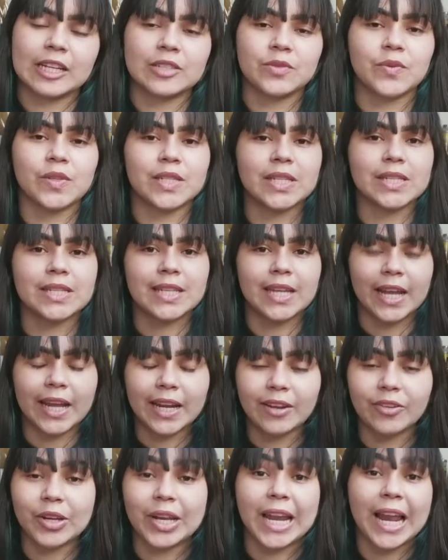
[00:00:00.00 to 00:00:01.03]
caso vocês
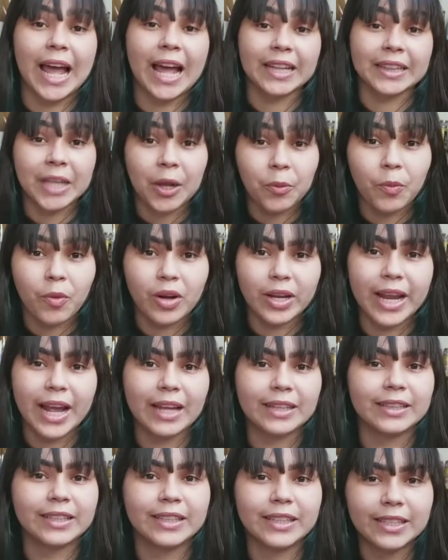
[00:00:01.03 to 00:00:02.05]
queiram ir lá dar uma
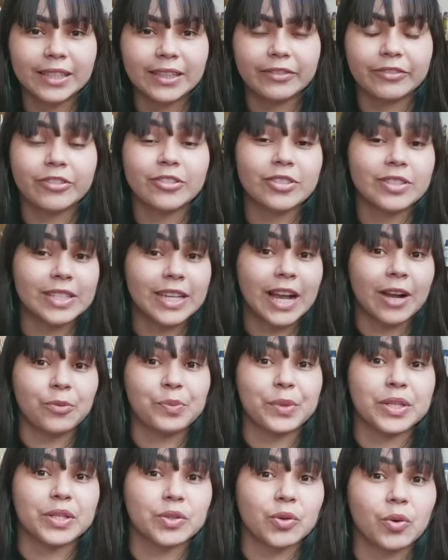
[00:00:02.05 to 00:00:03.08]
olhadinha, fuçar
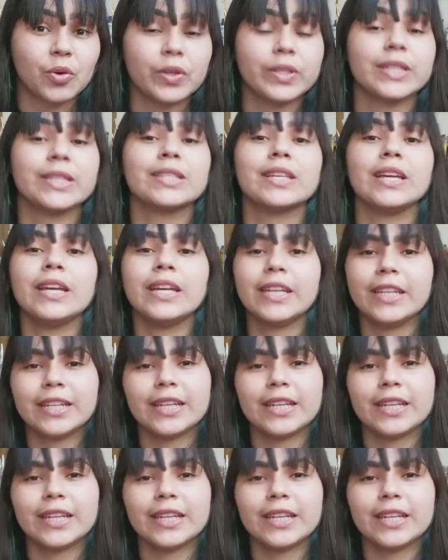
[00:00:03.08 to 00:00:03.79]
algumas coisas.